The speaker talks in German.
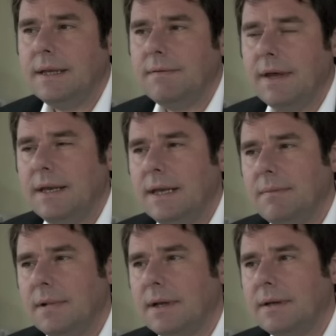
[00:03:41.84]
Wenn
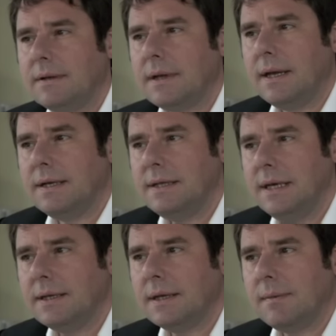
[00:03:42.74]
jemand, ein
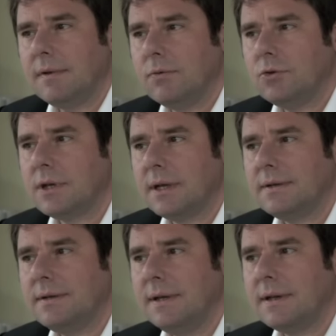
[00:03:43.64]
Täter in einem
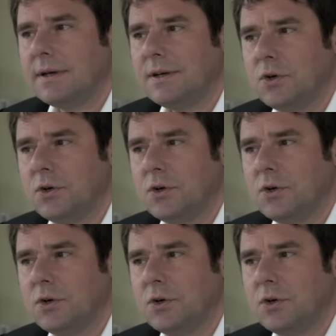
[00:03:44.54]
Zustand dieser